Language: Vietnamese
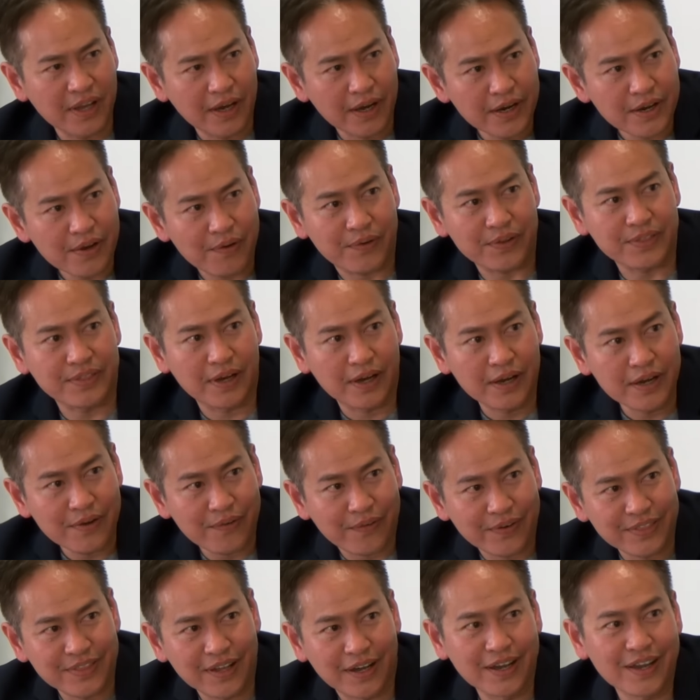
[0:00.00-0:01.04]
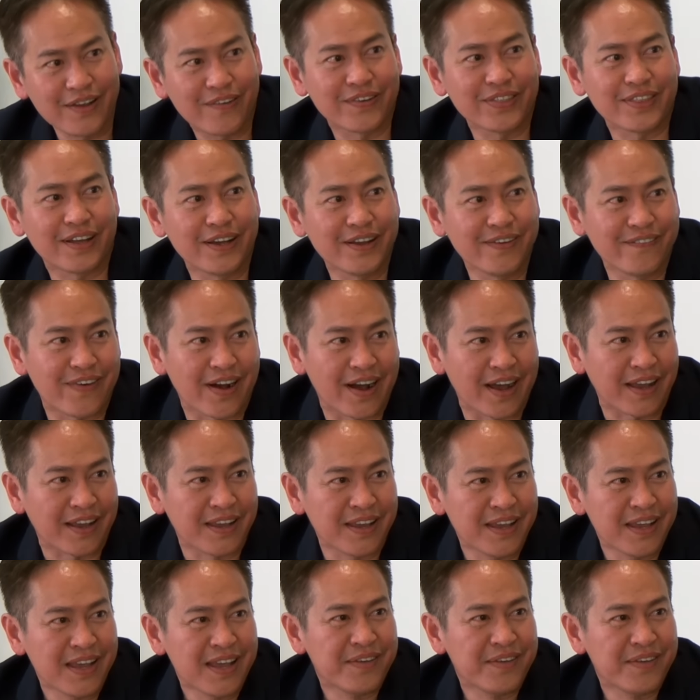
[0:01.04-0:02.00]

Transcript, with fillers: tới hỏi tới hỏi tới hỏi tới hoài